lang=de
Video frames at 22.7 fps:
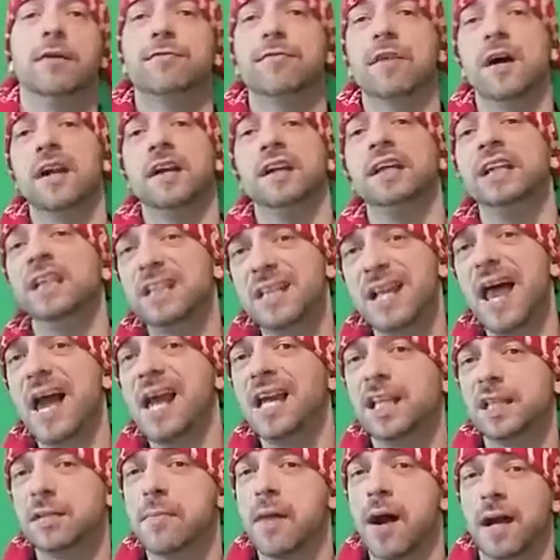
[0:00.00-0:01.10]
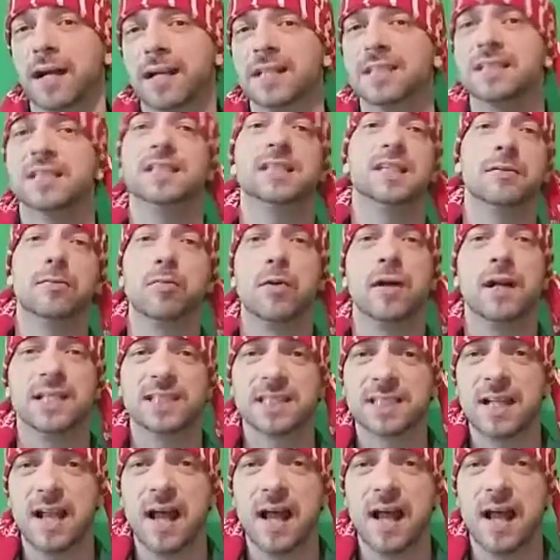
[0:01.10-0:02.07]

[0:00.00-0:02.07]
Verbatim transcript: Fall nicht leicht machen. Das ist ja wohl ganz